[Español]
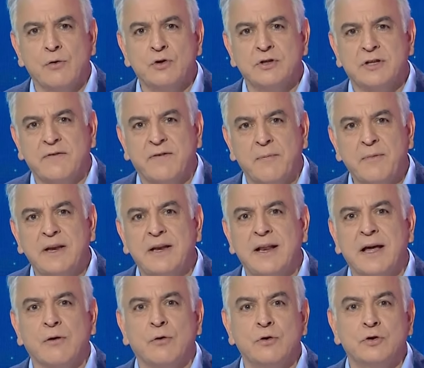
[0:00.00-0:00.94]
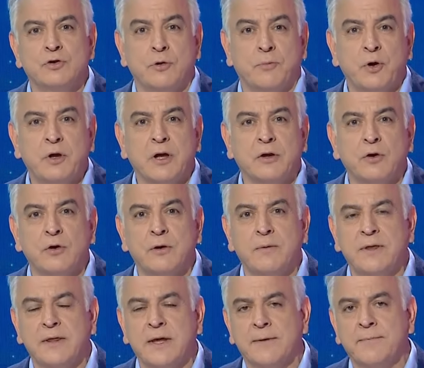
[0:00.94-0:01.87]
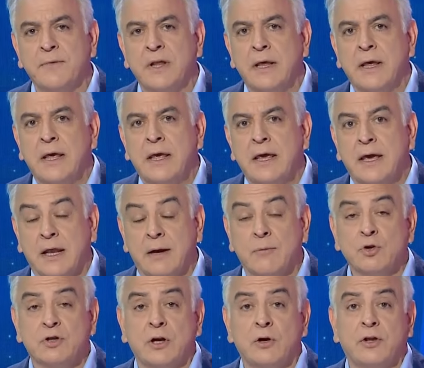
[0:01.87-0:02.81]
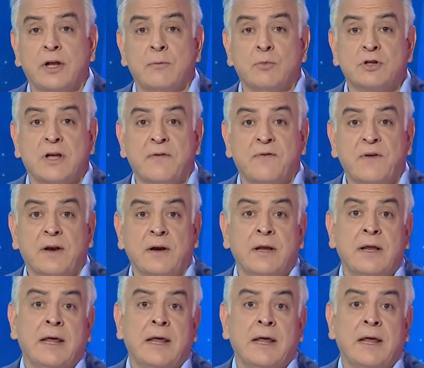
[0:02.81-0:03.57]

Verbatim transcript: con nuestra familia, con nuestro proyecto de vida. Y queremos que lo tenemos que hacer